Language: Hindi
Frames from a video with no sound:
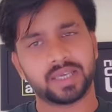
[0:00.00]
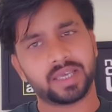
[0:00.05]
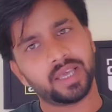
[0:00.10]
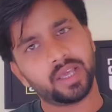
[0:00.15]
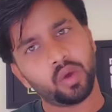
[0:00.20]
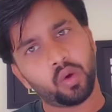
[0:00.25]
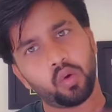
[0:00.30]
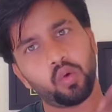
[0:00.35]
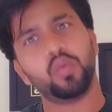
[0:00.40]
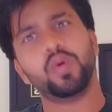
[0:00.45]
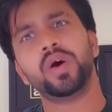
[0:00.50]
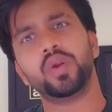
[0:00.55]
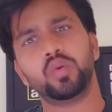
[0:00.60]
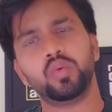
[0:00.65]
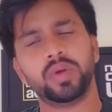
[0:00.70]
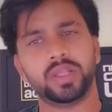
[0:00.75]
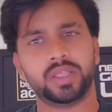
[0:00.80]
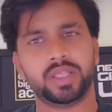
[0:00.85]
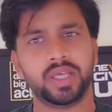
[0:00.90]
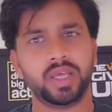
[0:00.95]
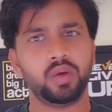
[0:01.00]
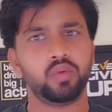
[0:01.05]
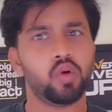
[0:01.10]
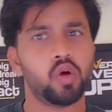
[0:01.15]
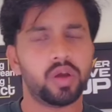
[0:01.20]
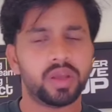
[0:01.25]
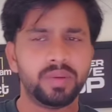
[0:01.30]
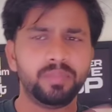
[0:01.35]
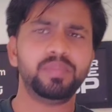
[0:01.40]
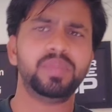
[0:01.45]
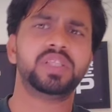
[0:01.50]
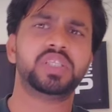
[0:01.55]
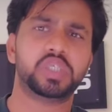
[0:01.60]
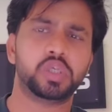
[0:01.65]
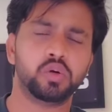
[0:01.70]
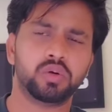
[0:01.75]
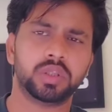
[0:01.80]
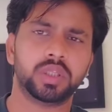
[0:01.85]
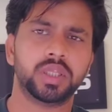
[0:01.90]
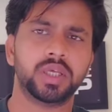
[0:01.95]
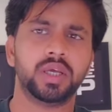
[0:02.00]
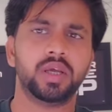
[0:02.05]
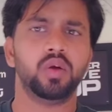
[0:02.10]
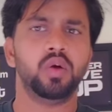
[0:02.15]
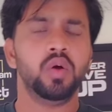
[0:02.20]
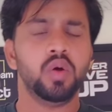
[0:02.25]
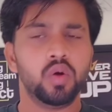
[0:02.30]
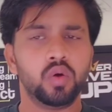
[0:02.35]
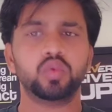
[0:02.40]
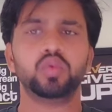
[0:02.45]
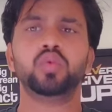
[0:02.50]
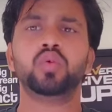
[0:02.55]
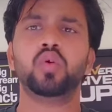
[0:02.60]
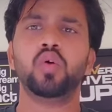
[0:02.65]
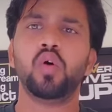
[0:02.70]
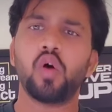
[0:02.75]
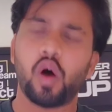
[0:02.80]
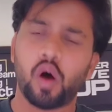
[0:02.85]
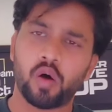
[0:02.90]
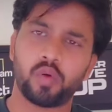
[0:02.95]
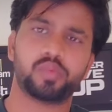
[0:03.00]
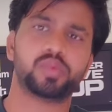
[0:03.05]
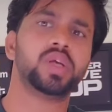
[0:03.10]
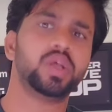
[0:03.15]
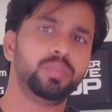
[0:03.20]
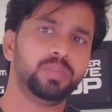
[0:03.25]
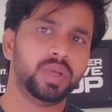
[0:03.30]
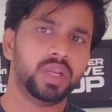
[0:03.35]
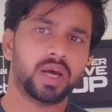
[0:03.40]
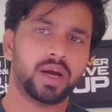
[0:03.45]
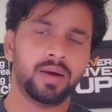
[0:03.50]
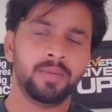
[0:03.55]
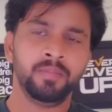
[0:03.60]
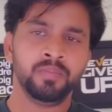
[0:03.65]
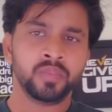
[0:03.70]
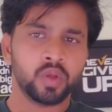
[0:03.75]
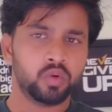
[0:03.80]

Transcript: के ओवर हुए थे वो इमिच्योर थे उनको ऑप्शन मिला